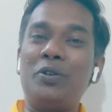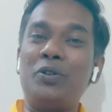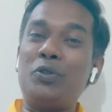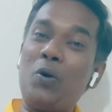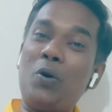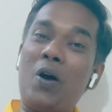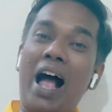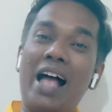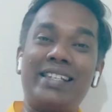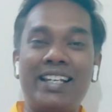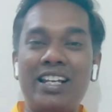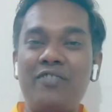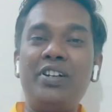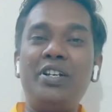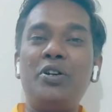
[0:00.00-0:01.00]
সো
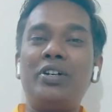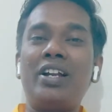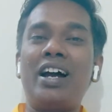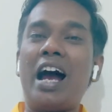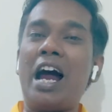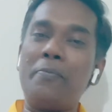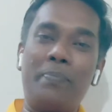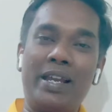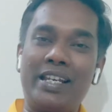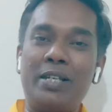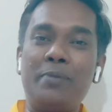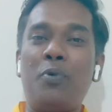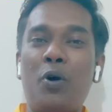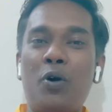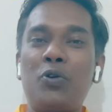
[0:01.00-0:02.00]
আজকের ভিডিওটা আর বেশি
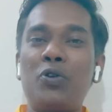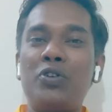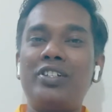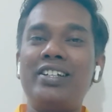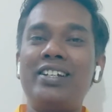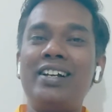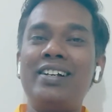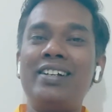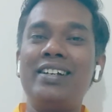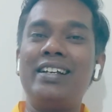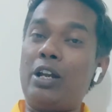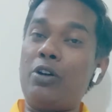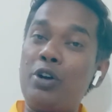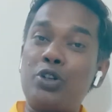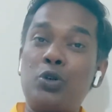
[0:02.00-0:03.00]
বড় করছি না
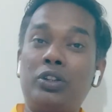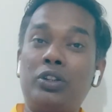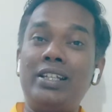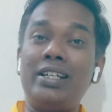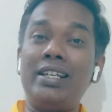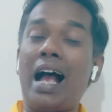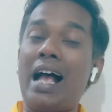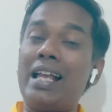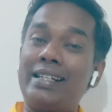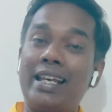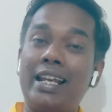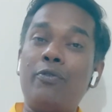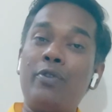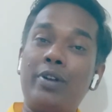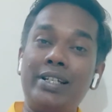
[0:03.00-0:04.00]
কেননা সত্যি আজকের
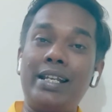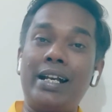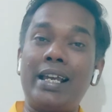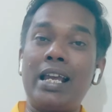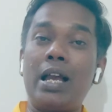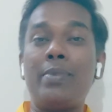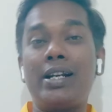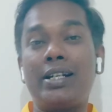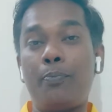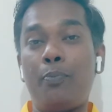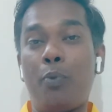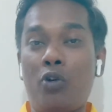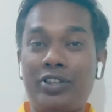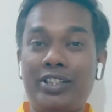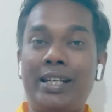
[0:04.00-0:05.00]
এই উইনটাকে আমি একটা
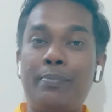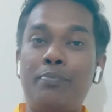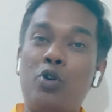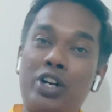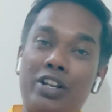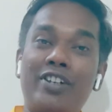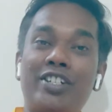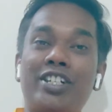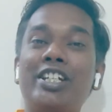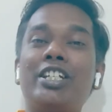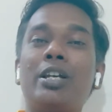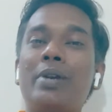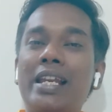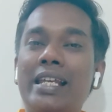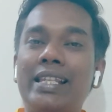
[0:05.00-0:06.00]
পজিটিভ মোটিভেশন
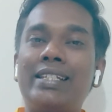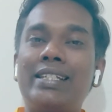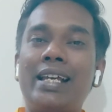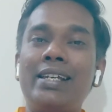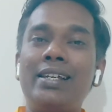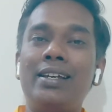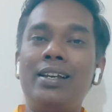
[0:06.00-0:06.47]
হিসেবে নিতে চাই